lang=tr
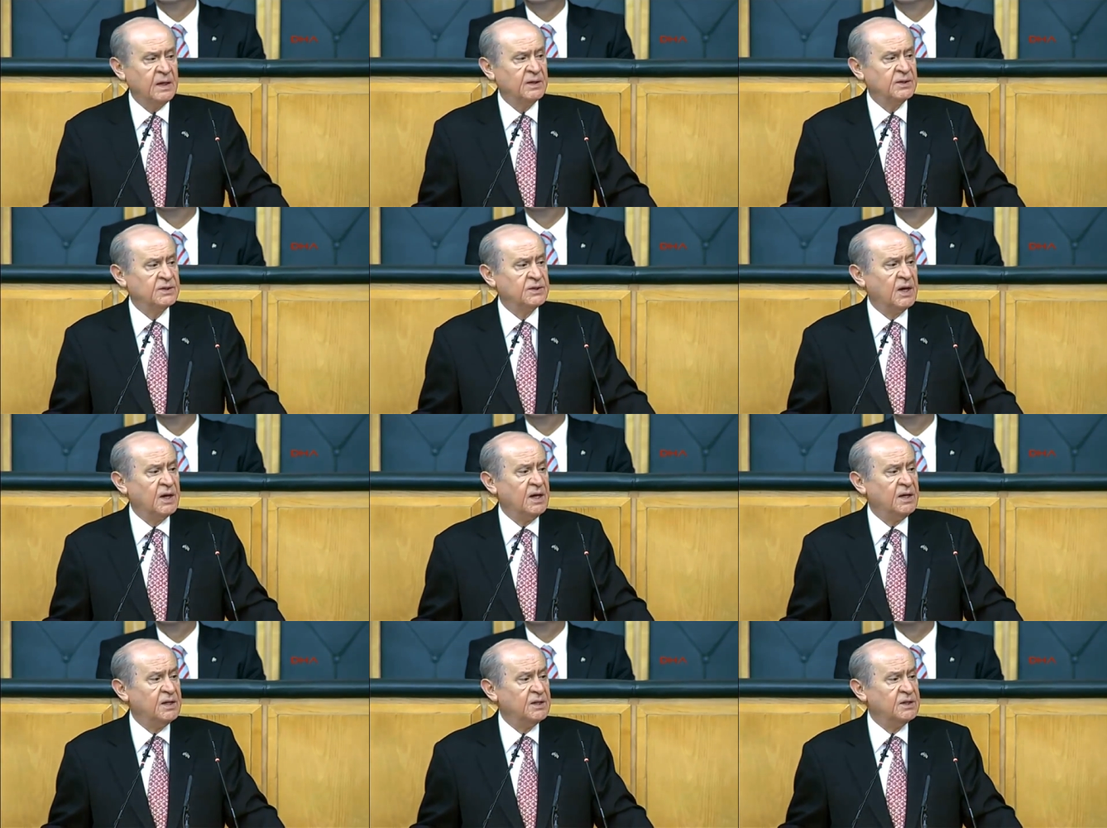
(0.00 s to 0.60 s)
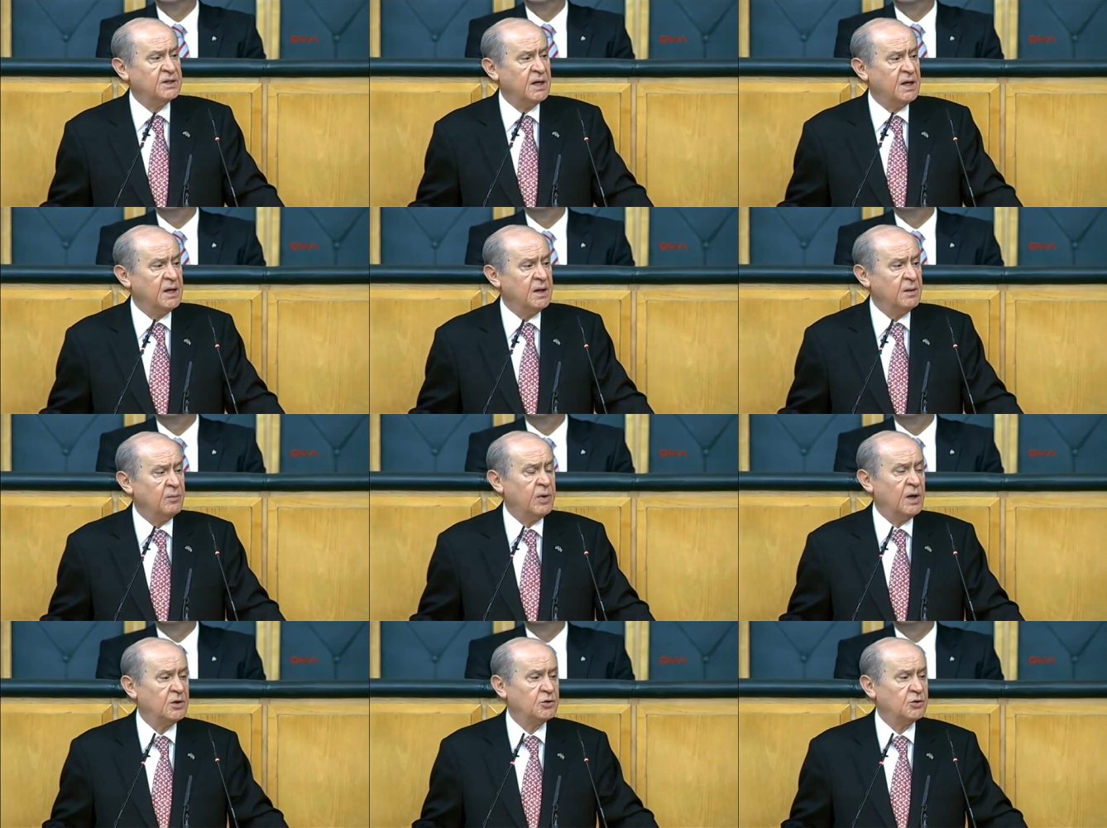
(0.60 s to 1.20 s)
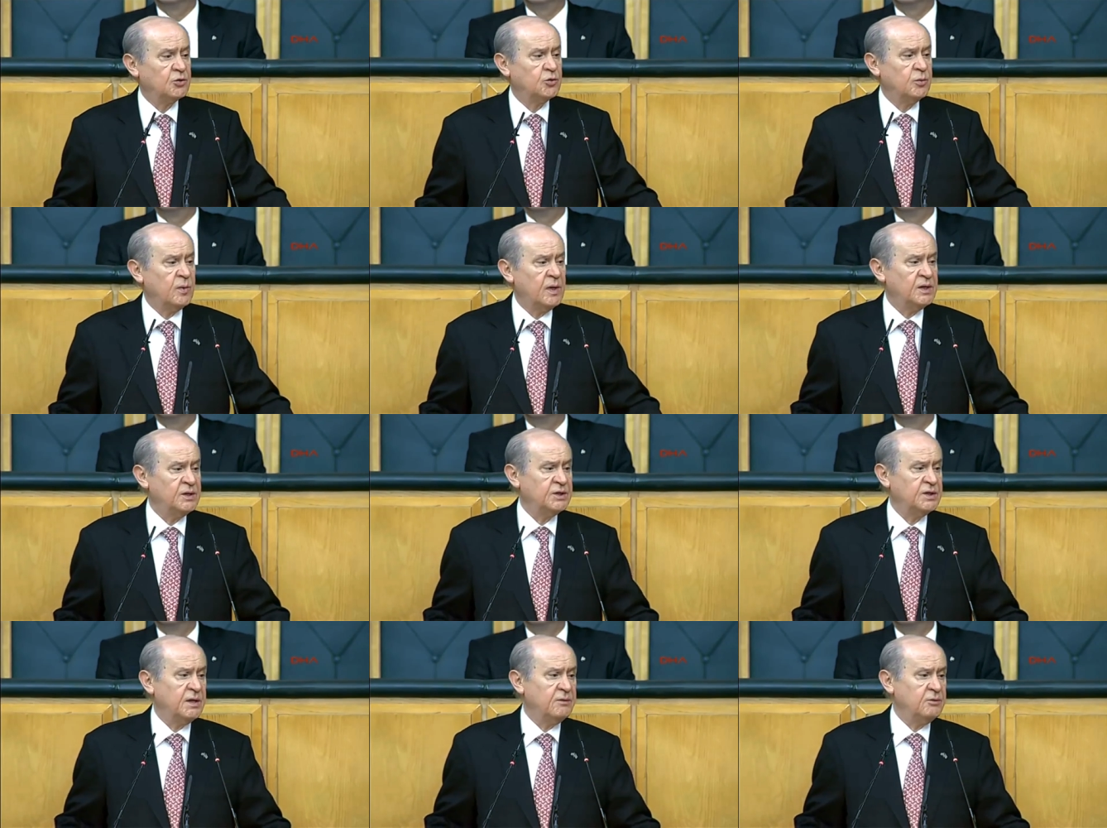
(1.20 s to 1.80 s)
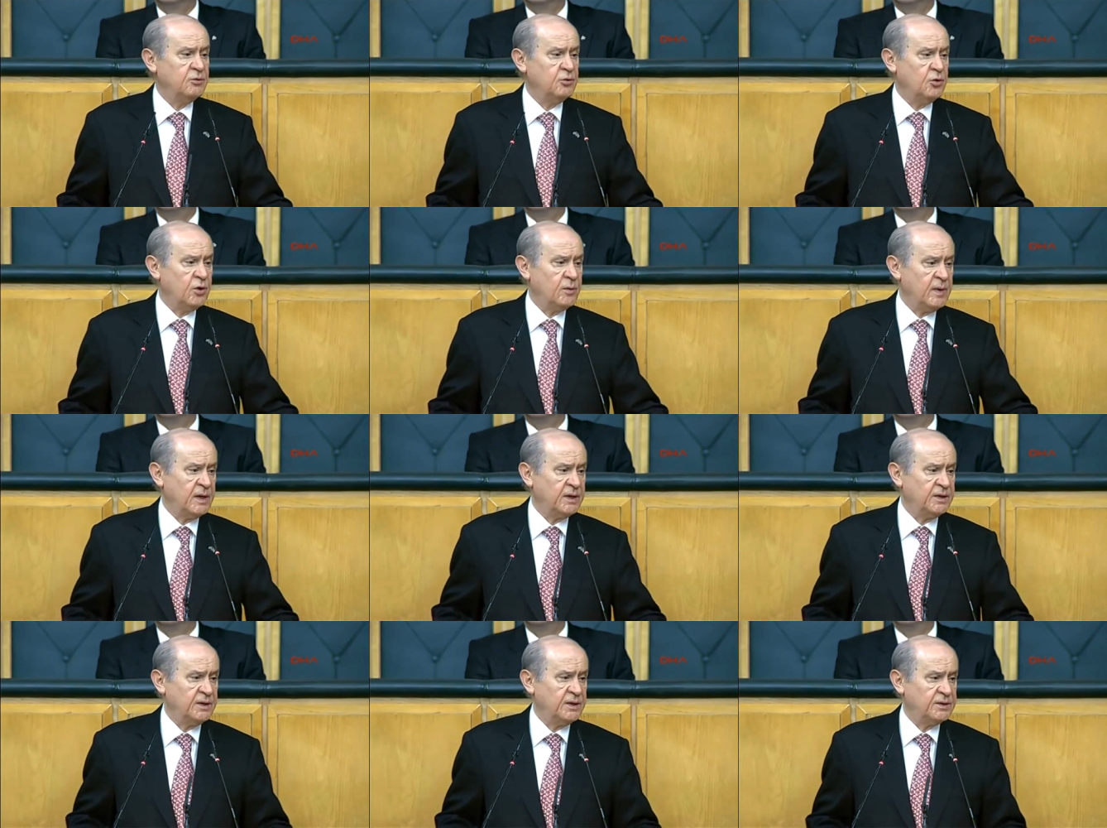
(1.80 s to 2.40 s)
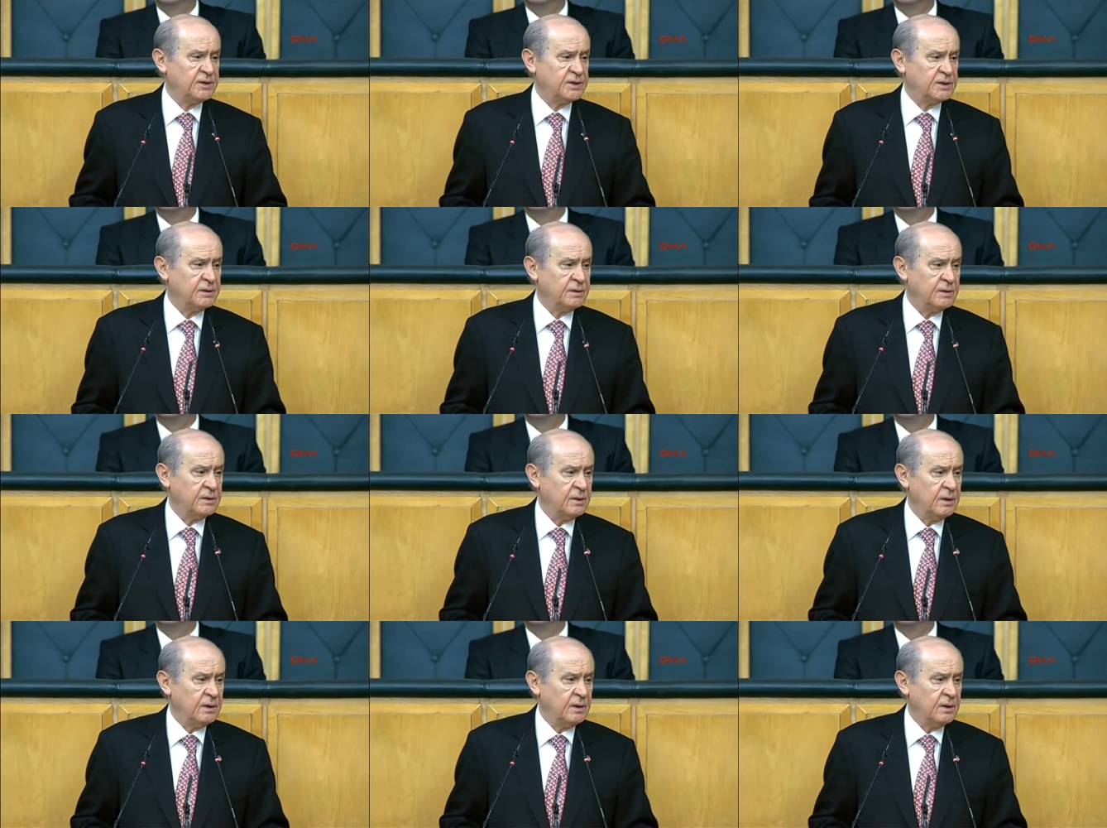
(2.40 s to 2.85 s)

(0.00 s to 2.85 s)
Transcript: sadece pansuman işlevi görmektedir.